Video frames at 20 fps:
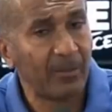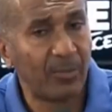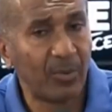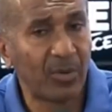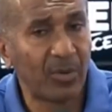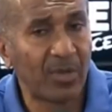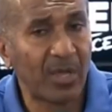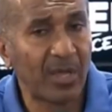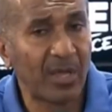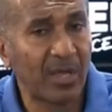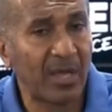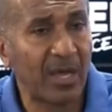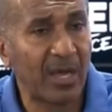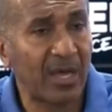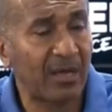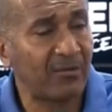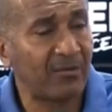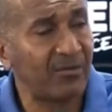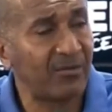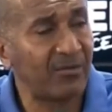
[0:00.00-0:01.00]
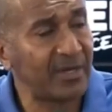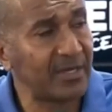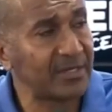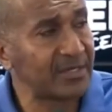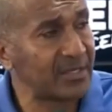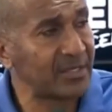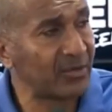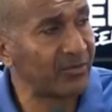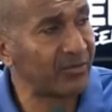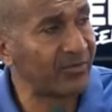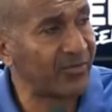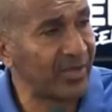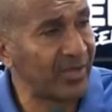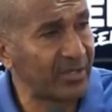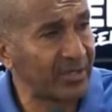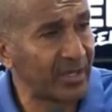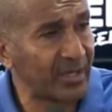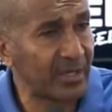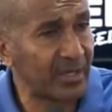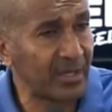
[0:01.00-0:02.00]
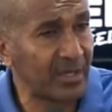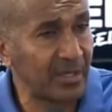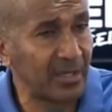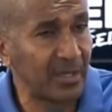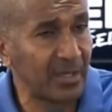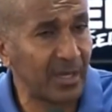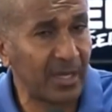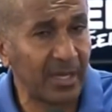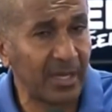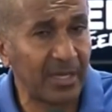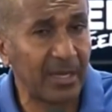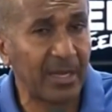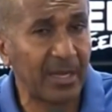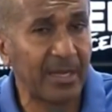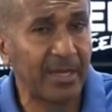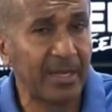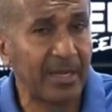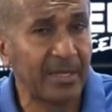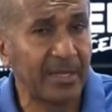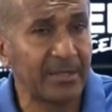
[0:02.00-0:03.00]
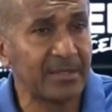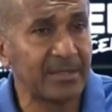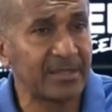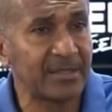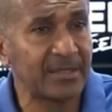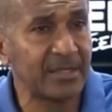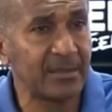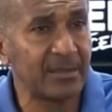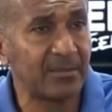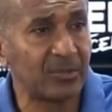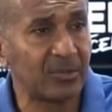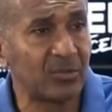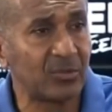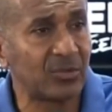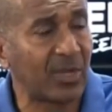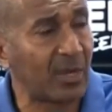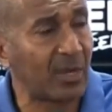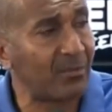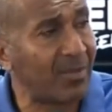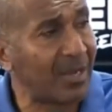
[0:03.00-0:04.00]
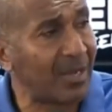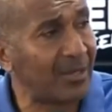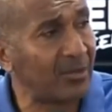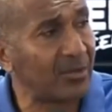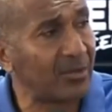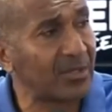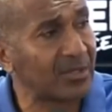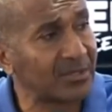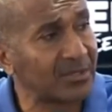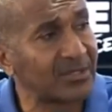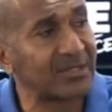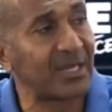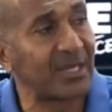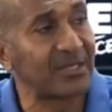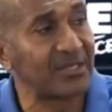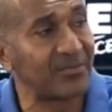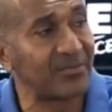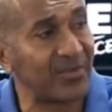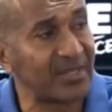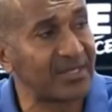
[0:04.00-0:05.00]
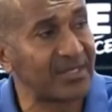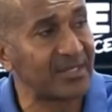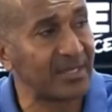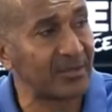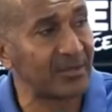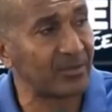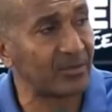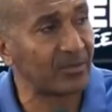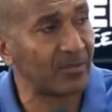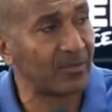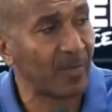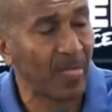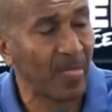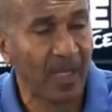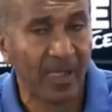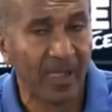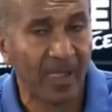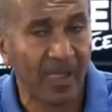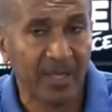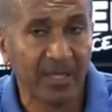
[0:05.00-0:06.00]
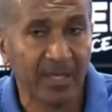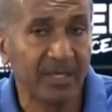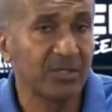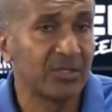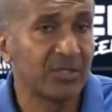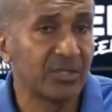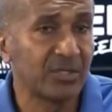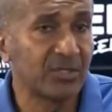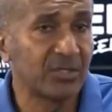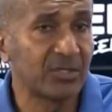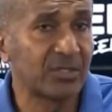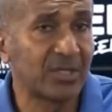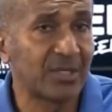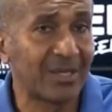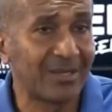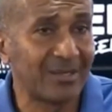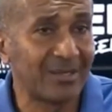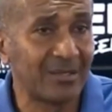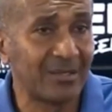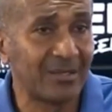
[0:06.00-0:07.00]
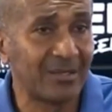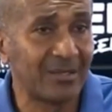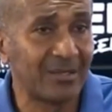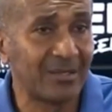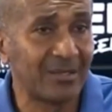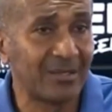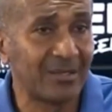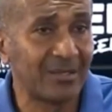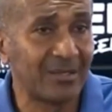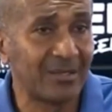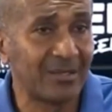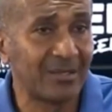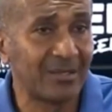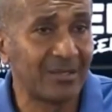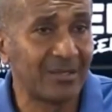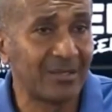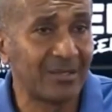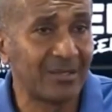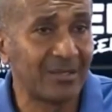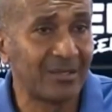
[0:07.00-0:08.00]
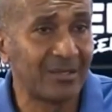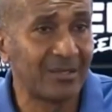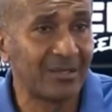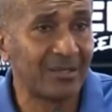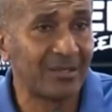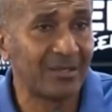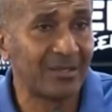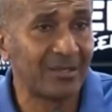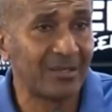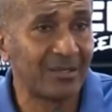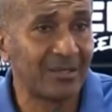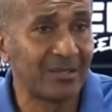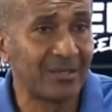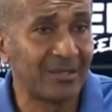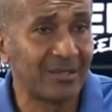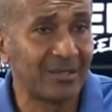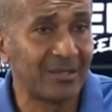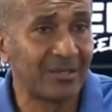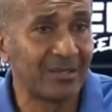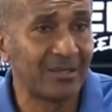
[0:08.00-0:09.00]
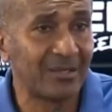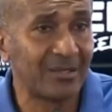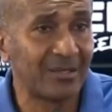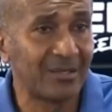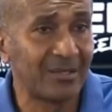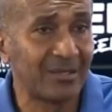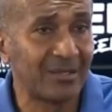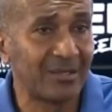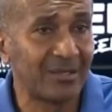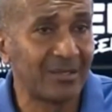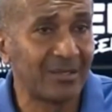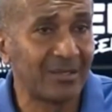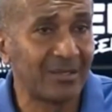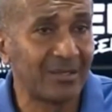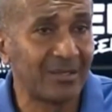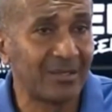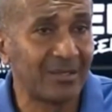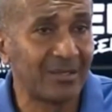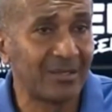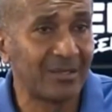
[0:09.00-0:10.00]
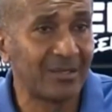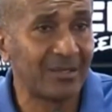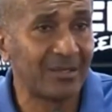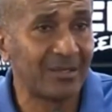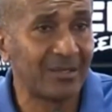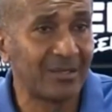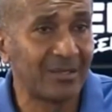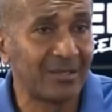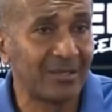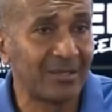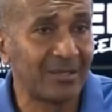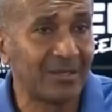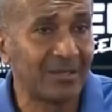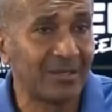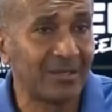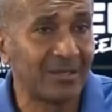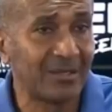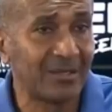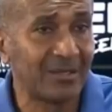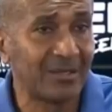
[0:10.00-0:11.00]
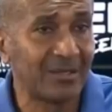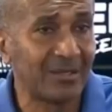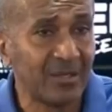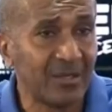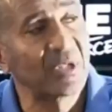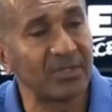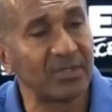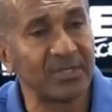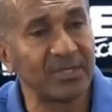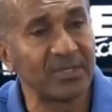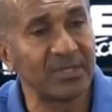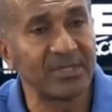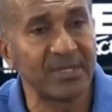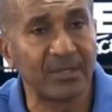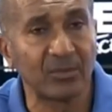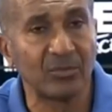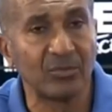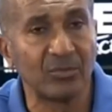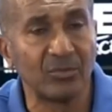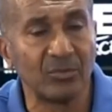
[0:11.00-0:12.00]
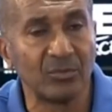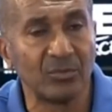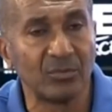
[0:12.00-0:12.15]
porque a avaliação feita aqui ela é em cima do trabalho que está se fazendo. E a gente está fazendo um trabalho consciente daquilo que, de tudo que está acontecendo,